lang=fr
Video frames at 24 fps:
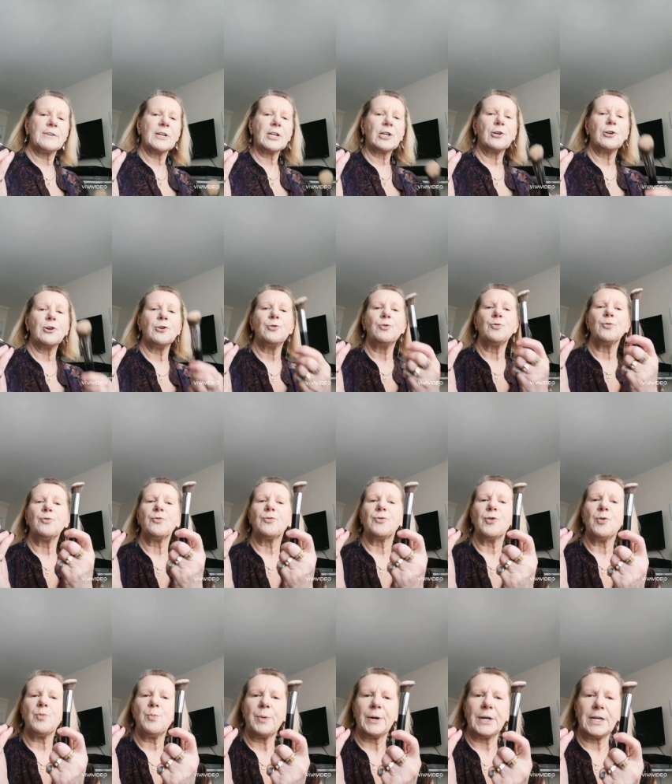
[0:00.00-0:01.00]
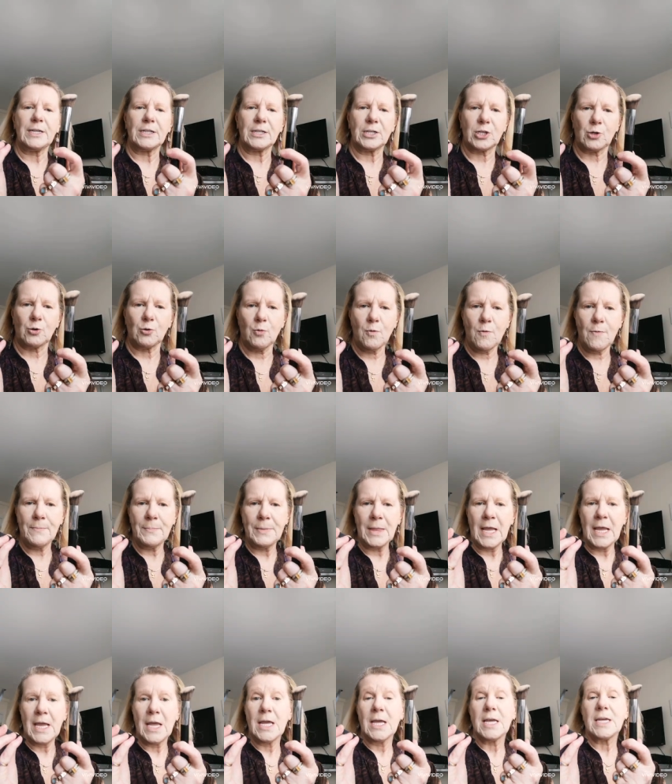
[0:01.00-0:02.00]
avec le nouveau pinceau
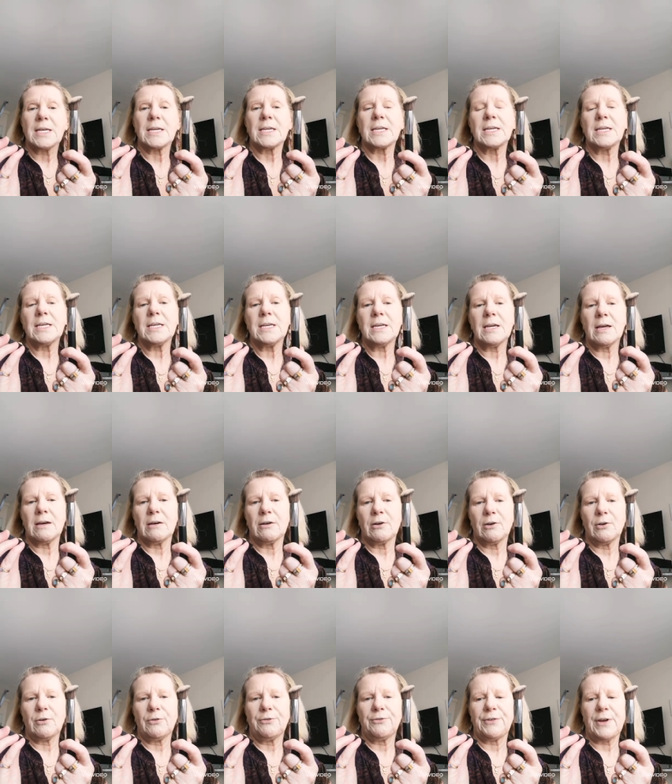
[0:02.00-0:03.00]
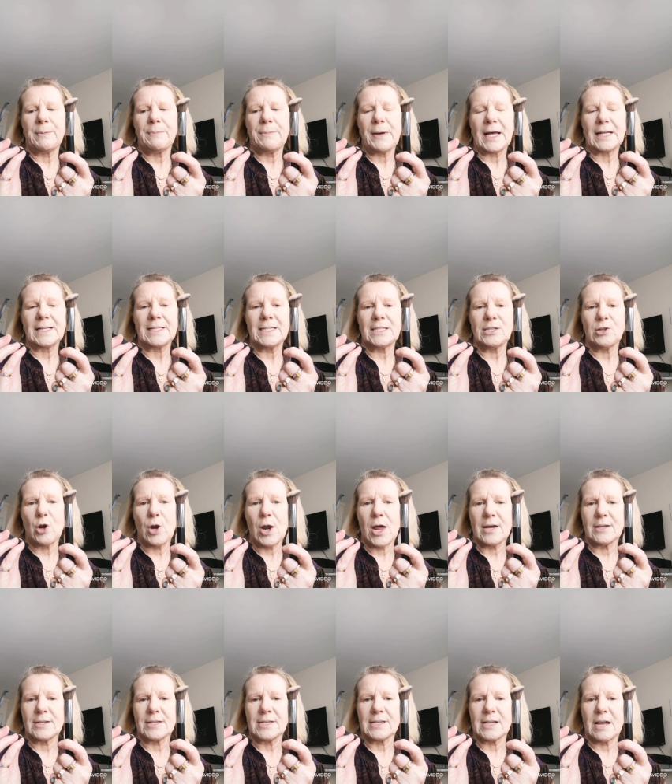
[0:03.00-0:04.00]
qui euh, fait partie de
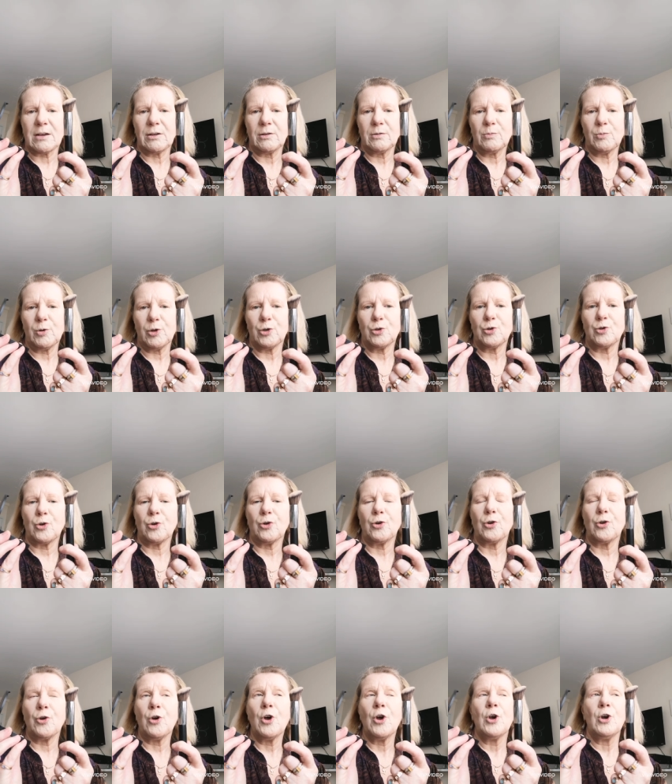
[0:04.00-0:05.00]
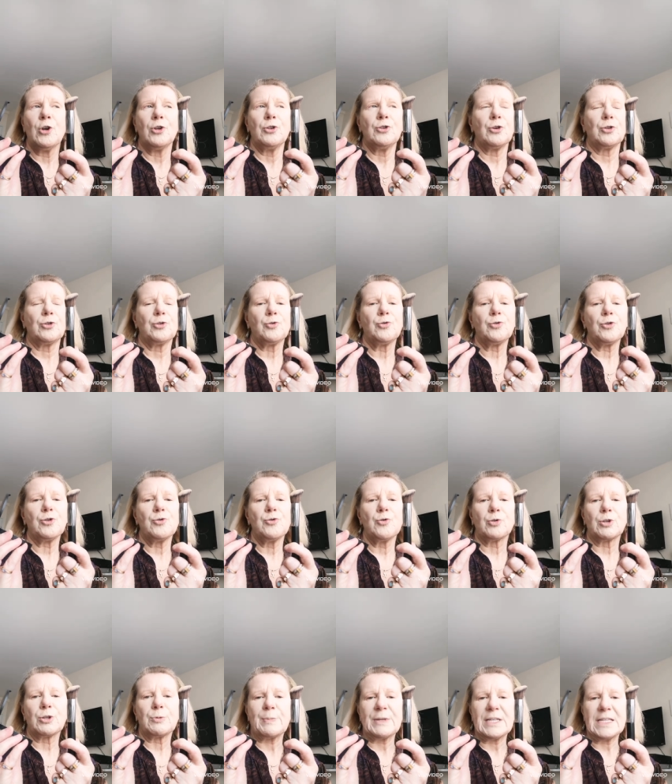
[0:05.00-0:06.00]
l'ensemble de, de, toutes
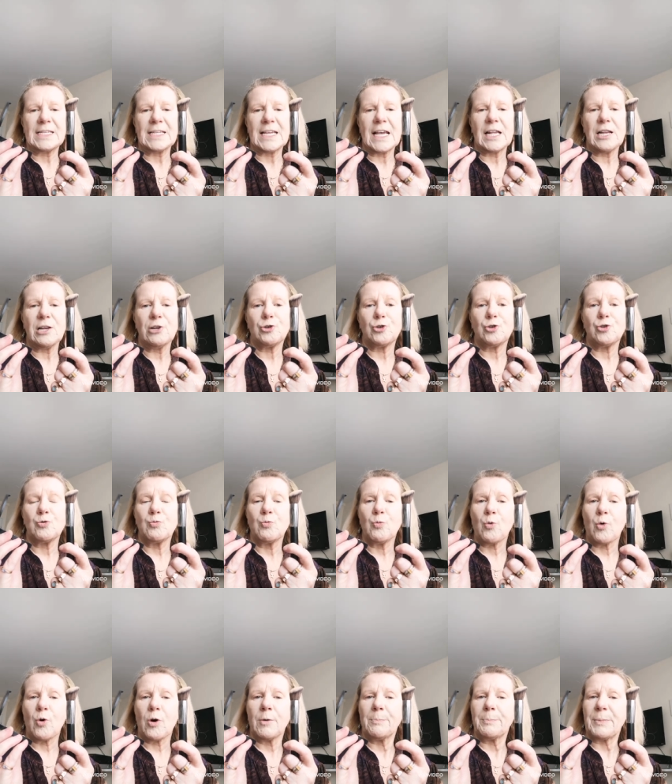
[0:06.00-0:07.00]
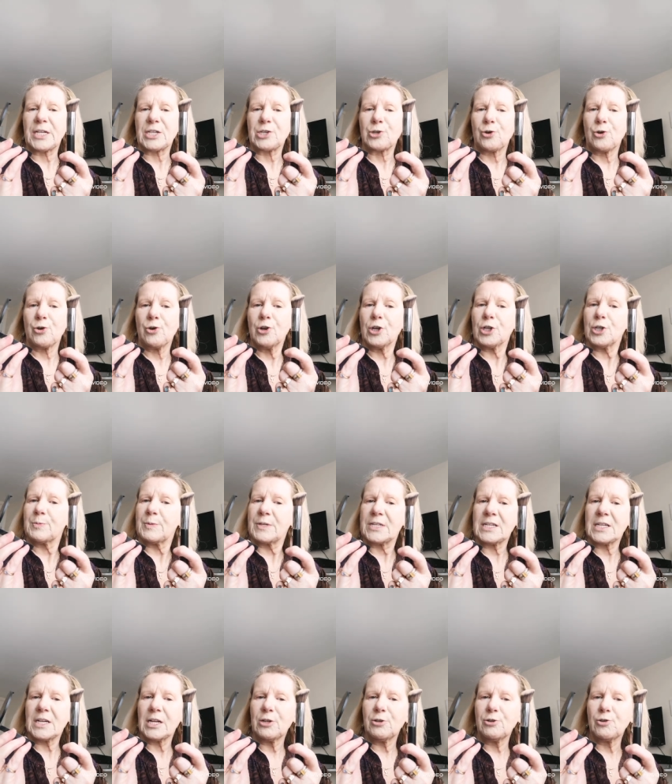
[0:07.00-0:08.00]
nos spéciales du mois. Parce que le
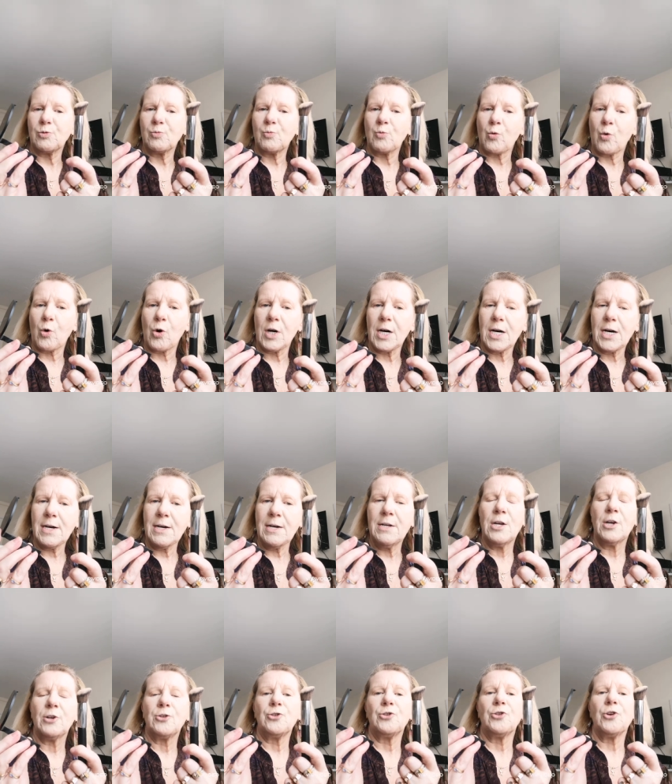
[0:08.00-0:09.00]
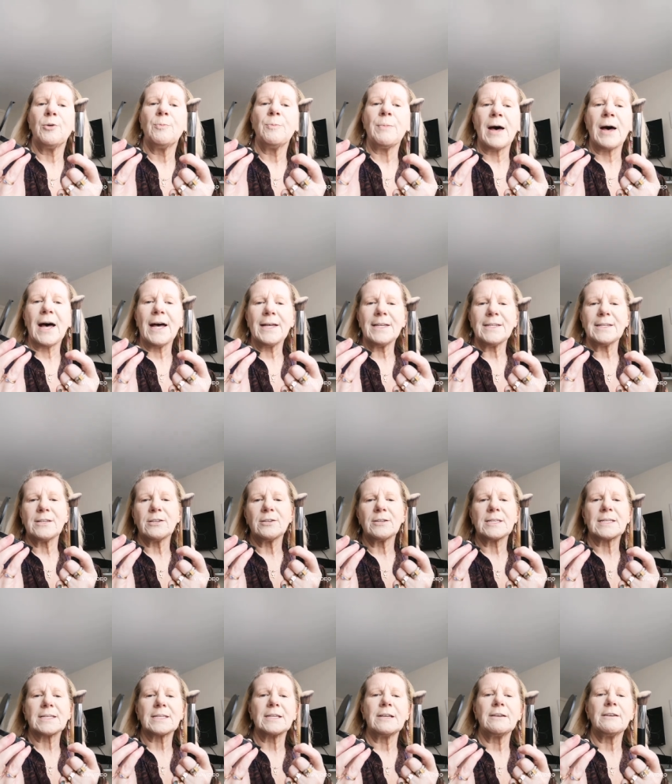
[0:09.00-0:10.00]
spécial du mois de mars,
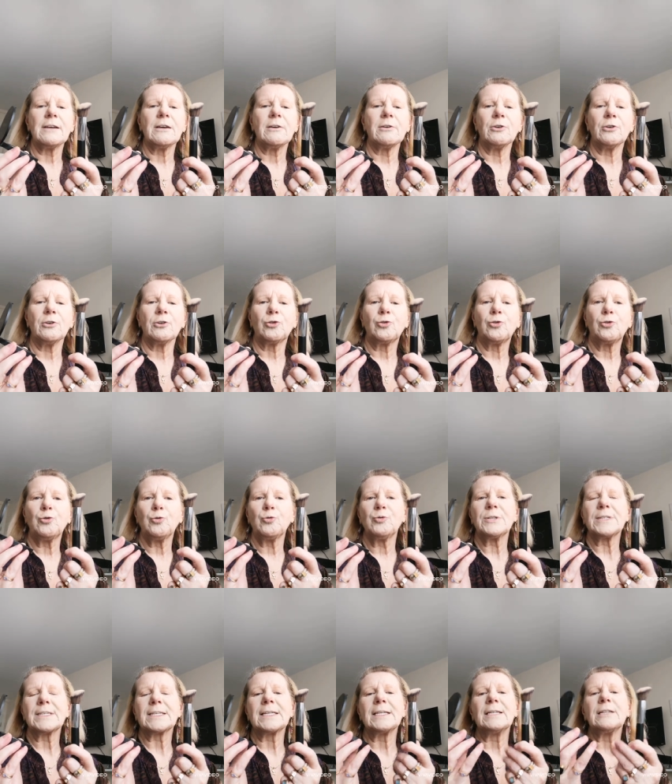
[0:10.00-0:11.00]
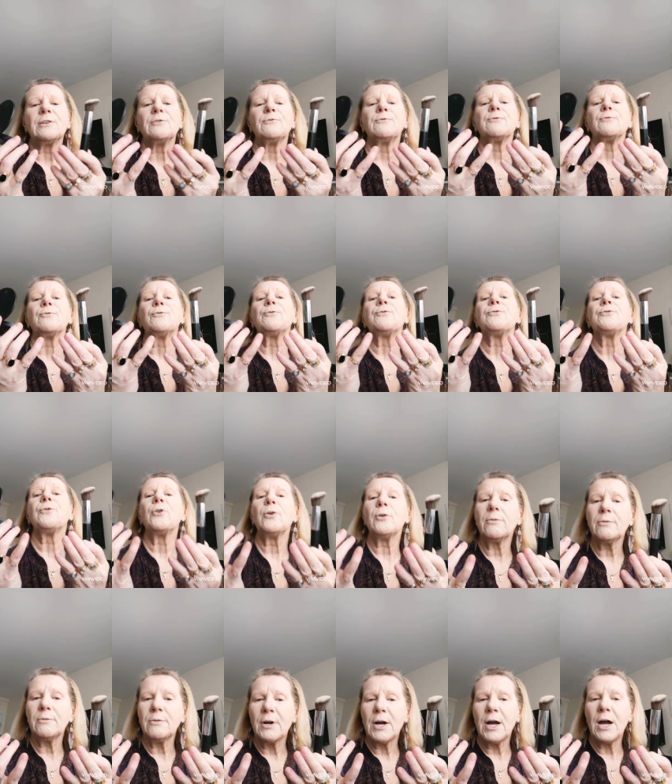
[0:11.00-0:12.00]
c'est euh, tout ce qu'il vous
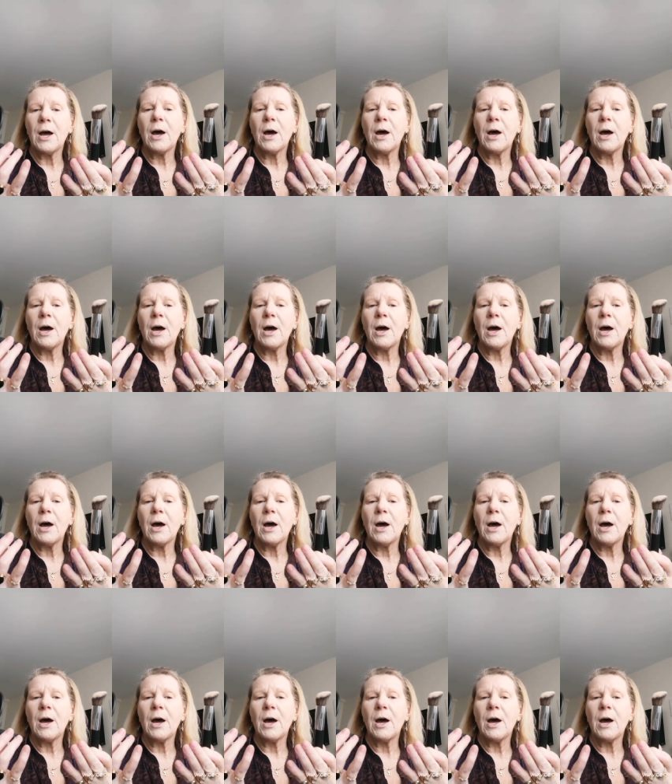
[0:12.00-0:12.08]
faut